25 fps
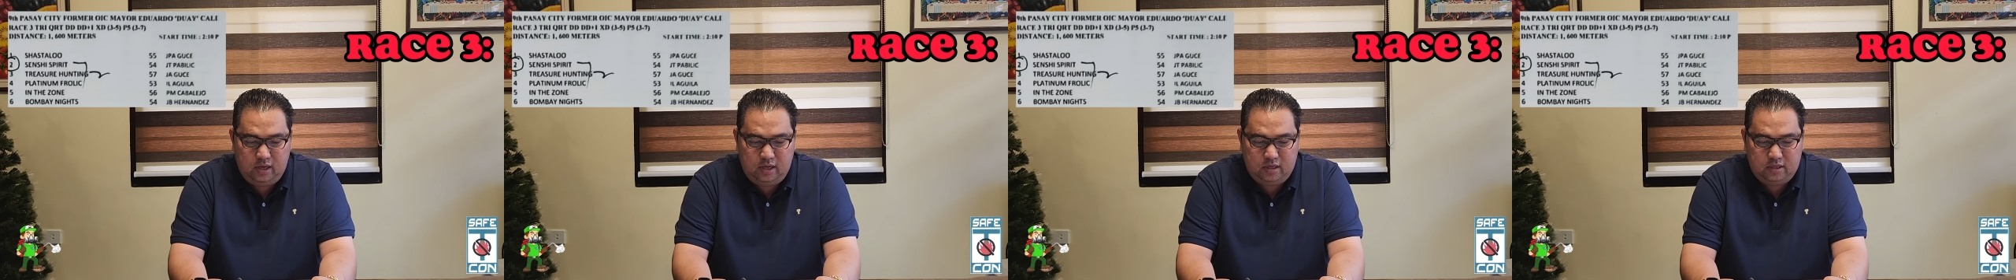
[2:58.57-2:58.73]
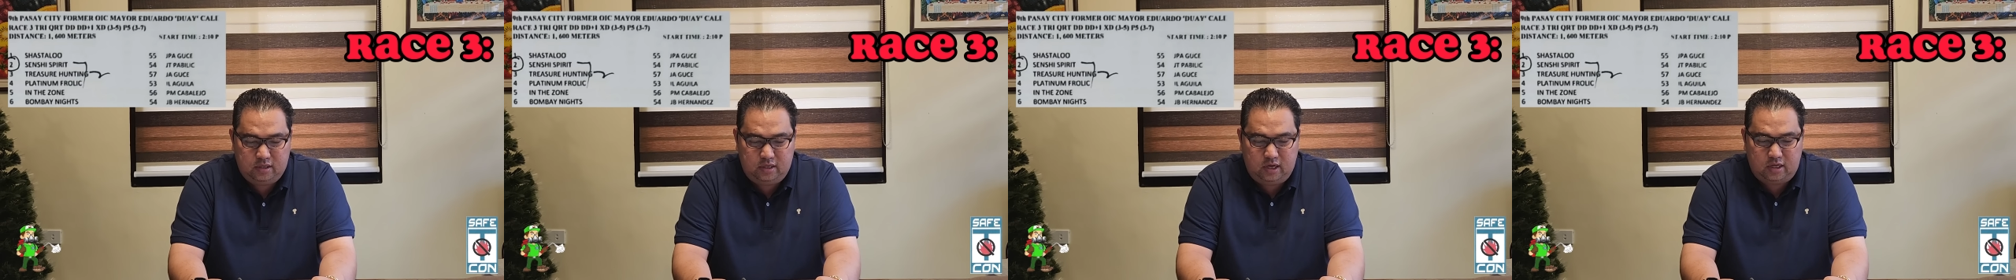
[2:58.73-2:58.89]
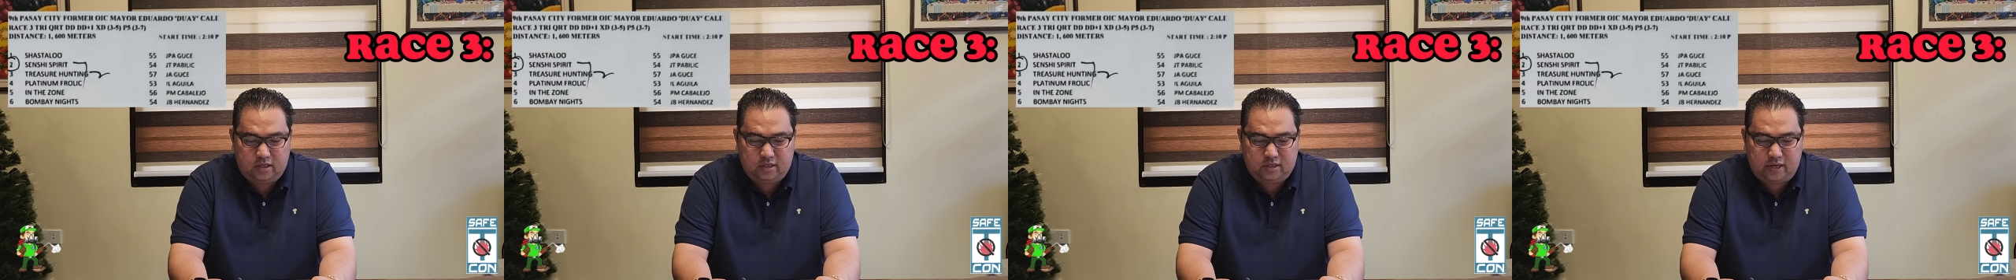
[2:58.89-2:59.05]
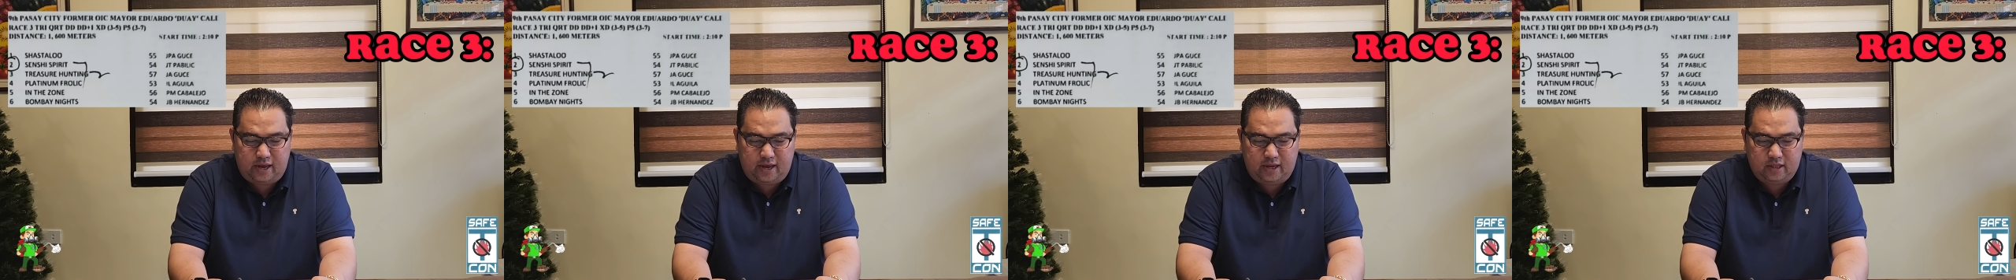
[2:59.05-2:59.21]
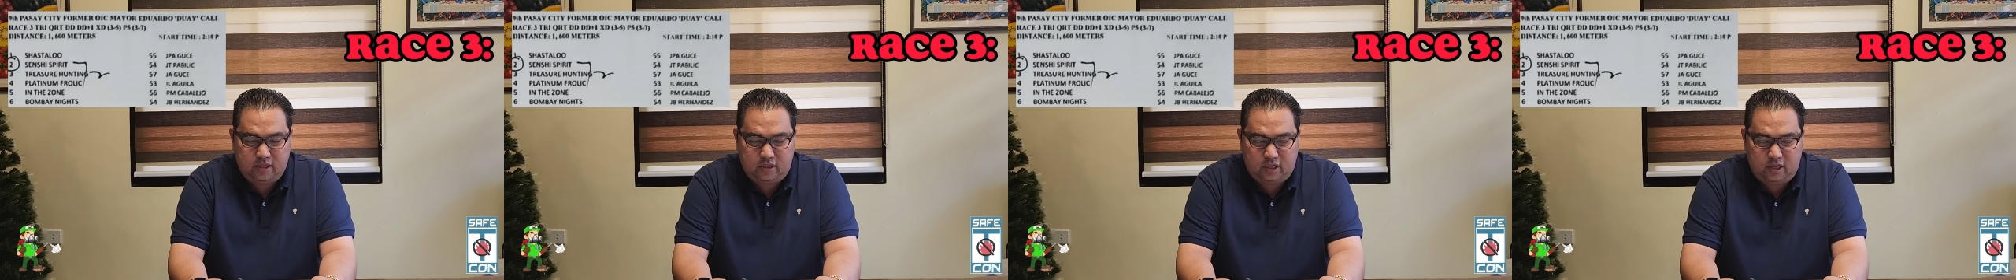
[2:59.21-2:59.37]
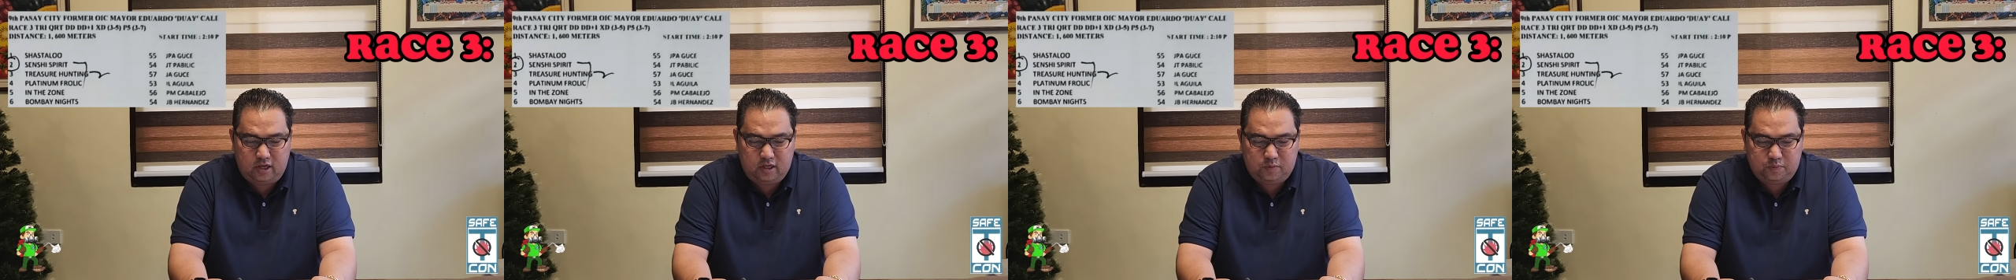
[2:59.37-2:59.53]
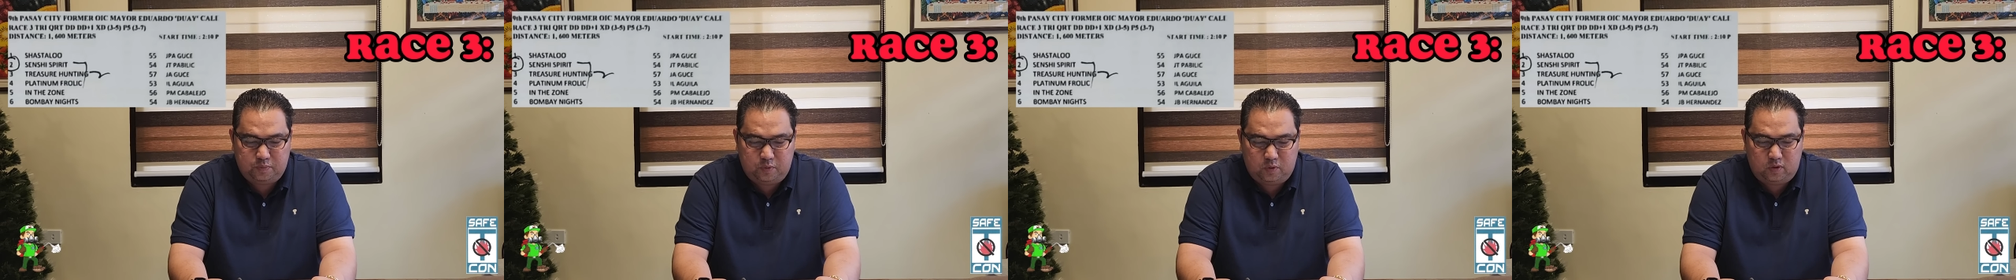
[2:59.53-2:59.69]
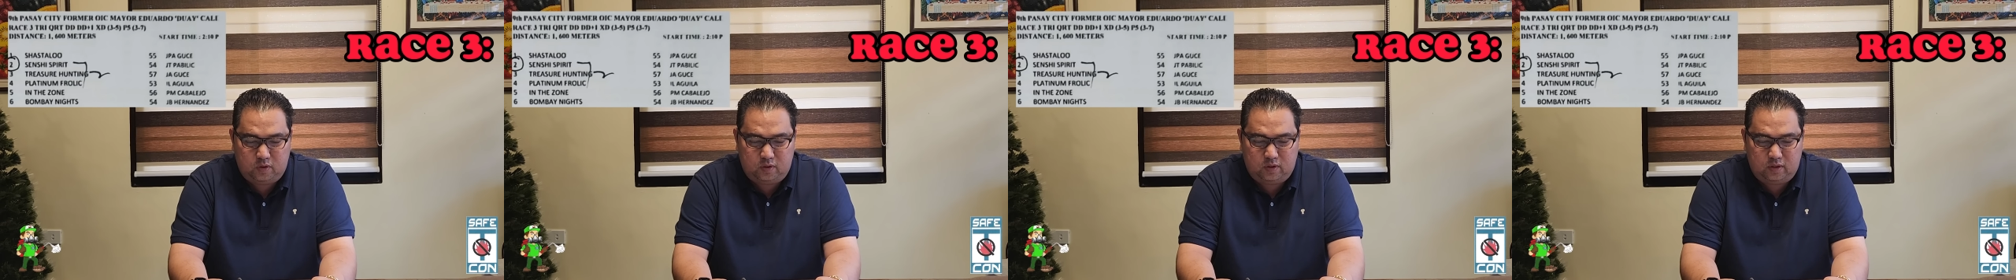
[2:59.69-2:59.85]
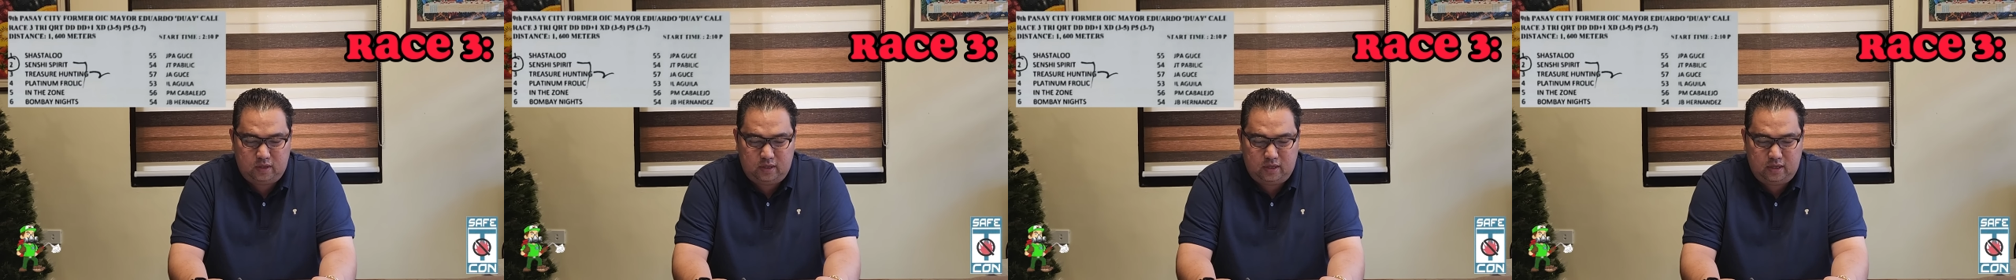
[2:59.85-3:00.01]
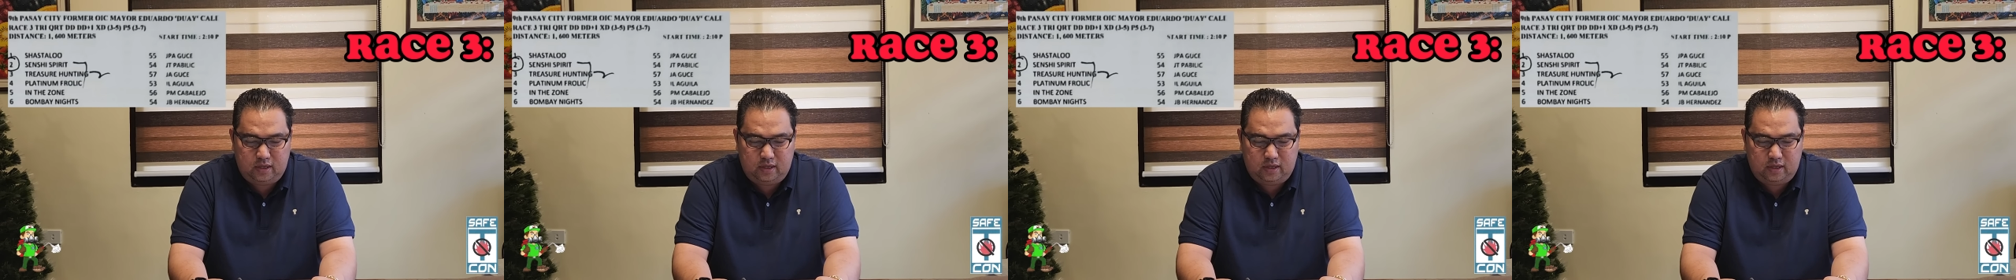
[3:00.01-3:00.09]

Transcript: 6 entries po.